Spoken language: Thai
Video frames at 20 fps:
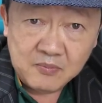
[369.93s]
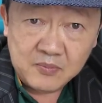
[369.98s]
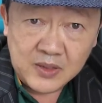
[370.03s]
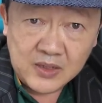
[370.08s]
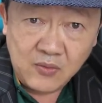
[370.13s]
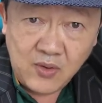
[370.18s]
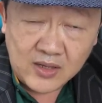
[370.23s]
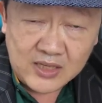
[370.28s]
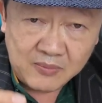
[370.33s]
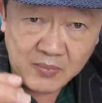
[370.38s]
ห
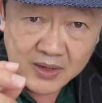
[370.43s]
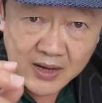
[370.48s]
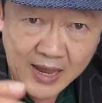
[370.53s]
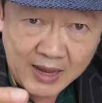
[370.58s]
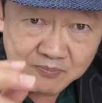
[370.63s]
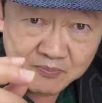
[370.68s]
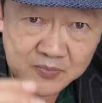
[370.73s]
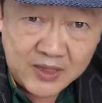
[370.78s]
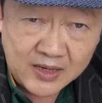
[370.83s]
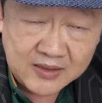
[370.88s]
รือว่าจะเป็น
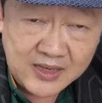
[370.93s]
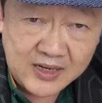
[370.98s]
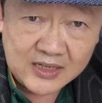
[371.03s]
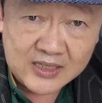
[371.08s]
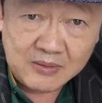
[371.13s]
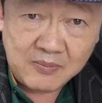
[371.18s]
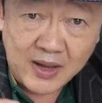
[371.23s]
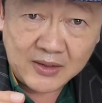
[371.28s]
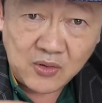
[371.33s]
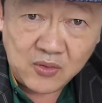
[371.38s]
ฮับอย่างที่รั
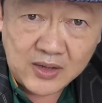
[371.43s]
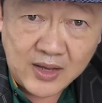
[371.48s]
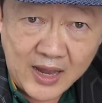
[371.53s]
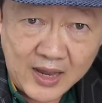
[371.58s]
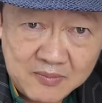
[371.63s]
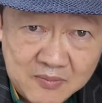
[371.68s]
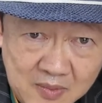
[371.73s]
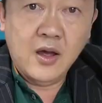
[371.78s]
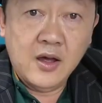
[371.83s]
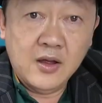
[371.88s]
ฐบาลต้องกา
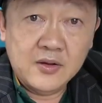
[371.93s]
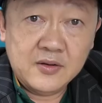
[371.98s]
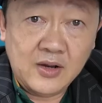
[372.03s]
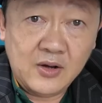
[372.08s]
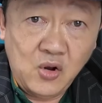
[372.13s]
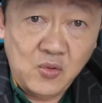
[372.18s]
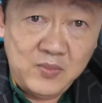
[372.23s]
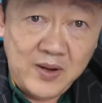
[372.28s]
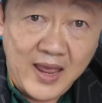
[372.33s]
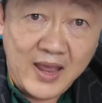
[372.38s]
รส
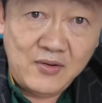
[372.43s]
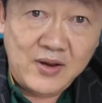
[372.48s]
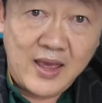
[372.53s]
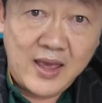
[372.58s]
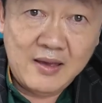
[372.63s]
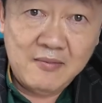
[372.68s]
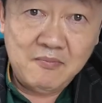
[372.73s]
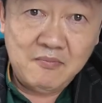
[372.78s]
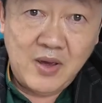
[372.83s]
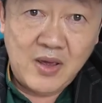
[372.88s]
รุปแล้ว
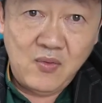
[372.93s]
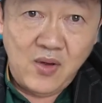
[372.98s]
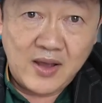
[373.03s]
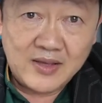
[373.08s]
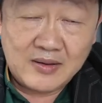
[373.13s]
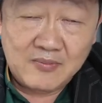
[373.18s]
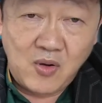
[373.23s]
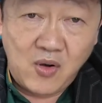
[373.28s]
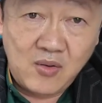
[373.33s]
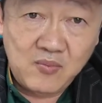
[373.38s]
เนี่ยไม่ว่า
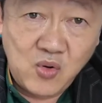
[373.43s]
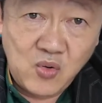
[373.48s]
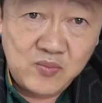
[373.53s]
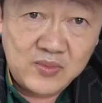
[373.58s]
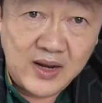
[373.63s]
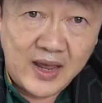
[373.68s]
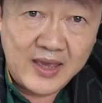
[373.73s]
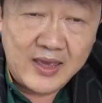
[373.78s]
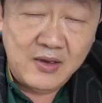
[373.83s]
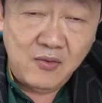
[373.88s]
จะมองมุม
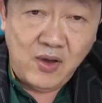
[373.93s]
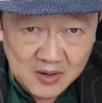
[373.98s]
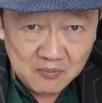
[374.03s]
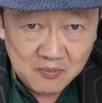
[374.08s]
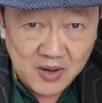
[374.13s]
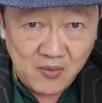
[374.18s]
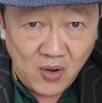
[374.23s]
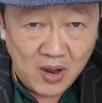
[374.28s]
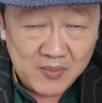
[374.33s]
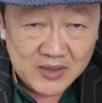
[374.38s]
ไหน
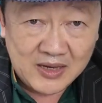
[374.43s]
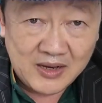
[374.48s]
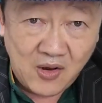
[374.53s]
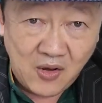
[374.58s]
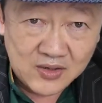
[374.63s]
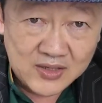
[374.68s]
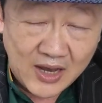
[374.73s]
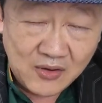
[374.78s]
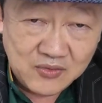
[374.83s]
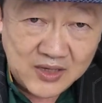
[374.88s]
ไม่ว่ามันจะหล
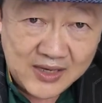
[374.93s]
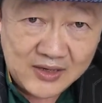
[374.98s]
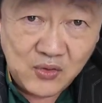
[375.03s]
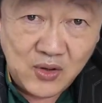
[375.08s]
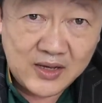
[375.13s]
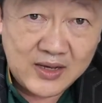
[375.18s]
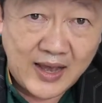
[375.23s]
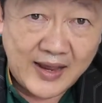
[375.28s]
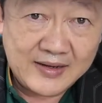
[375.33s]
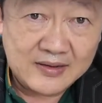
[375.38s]
อกชาวจีน
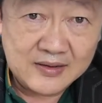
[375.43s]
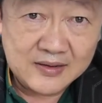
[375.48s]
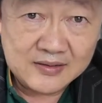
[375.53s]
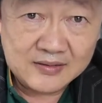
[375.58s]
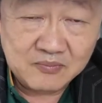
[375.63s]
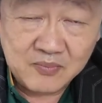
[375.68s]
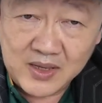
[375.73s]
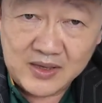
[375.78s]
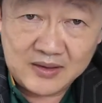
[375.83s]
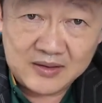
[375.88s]
ด้วยกัน
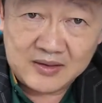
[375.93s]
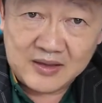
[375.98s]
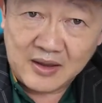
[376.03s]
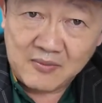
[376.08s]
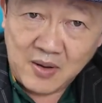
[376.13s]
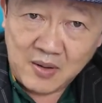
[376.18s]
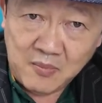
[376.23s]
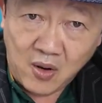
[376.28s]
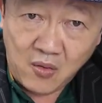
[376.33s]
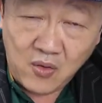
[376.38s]
ไม่จะ
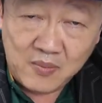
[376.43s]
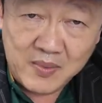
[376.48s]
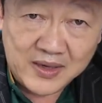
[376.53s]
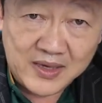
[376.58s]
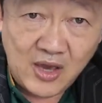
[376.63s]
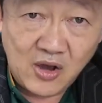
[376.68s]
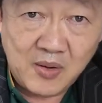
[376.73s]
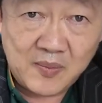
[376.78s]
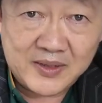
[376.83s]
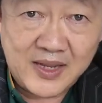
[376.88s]
มาบอกว่าไม่
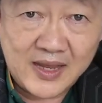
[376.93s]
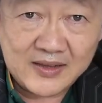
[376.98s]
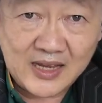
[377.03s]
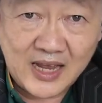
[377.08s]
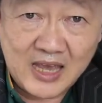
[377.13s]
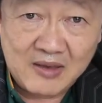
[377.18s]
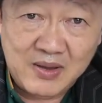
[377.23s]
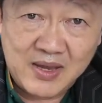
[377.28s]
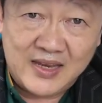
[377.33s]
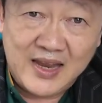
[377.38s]
เกี่ยวกับประเทศ
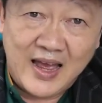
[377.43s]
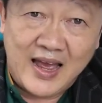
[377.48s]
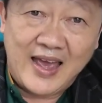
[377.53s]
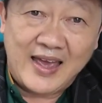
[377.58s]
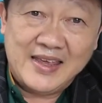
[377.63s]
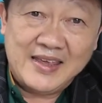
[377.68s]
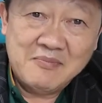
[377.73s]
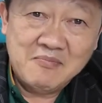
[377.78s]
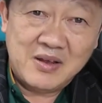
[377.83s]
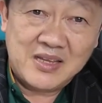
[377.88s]
ไทยไม่ได้
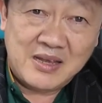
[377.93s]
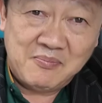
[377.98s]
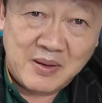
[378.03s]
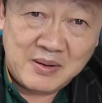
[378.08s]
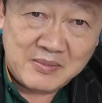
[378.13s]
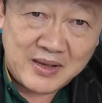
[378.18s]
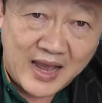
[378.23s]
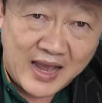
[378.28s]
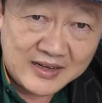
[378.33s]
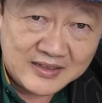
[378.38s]
มันจะ
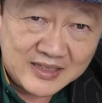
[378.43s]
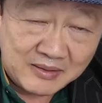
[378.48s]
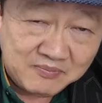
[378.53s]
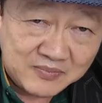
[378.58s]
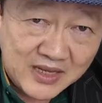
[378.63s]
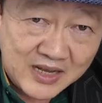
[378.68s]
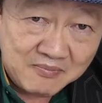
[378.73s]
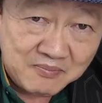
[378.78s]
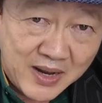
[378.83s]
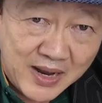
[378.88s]
เป็นการ
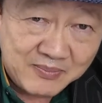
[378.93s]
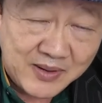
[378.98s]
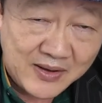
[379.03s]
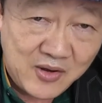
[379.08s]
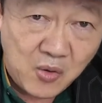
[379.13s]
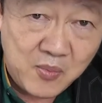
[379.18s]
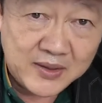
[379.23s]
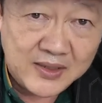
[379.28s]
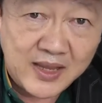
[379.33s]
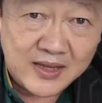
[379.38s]
ซ้ำเติมภาพลักษ
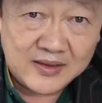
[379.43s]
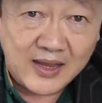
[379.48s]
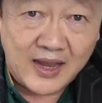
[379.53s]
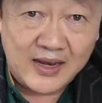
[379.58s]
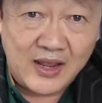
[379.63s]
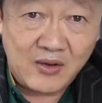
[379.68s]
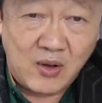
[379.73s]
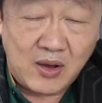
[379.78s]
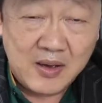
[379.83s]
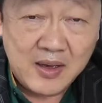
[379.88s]
ณ์ของประเทศไทย
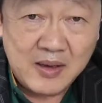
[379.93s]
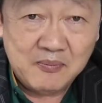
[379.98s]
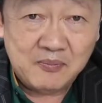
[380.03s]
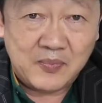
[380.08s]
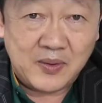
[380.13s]
เรียกว่า